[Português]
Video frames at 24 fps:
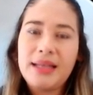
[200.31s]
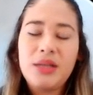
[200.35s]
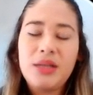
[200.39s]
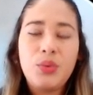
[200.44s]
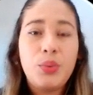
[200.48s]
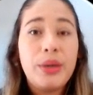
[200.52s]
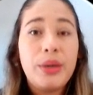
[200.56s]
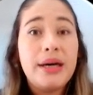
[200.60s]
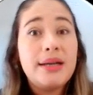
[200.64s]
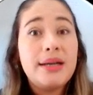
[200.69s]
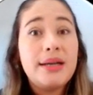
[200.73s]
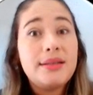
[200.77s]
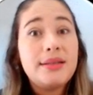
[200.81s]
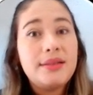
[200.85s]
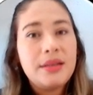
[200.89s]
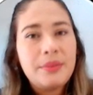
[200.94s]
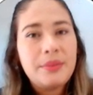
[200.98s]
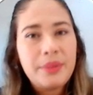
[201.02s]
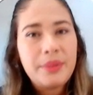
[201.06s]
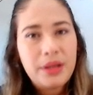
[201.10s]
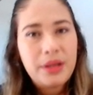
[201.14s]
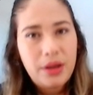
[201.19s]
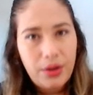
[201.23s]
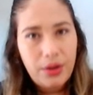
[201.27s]
de um
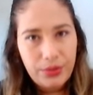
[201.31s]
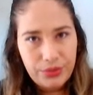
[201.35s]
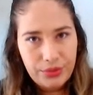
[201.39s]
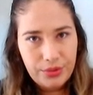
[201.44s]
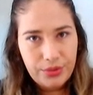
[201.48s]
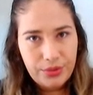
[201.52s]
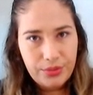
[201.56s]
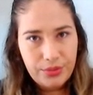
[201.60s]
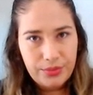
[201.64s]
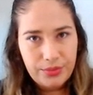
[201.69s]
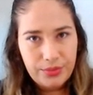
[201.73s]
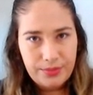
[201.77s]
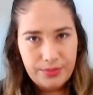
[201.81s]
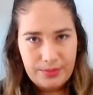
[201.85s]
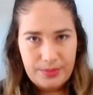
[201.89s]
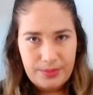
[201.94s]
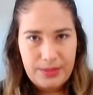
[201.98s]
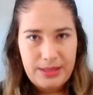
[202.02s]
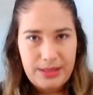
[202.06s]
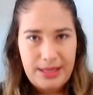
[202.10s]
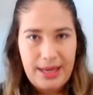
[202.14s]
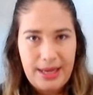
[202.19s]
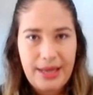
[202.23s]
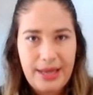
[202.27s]
antibiótico,
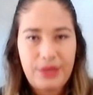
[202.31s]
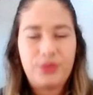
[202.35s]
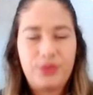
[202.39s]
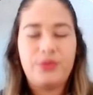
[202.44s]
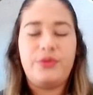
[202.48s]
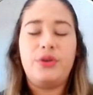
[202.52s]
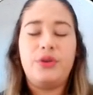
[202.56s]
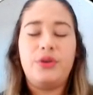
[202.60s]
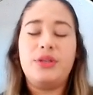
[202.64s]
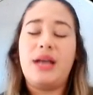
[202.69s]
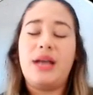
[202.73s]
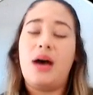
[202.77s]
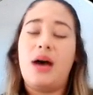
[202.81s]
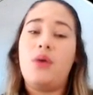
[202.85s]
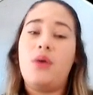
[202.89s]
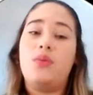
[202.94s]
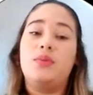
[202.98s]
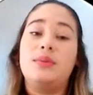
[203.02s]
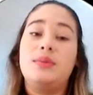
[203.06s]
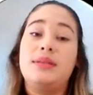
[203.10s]
certo? Vou dar alguns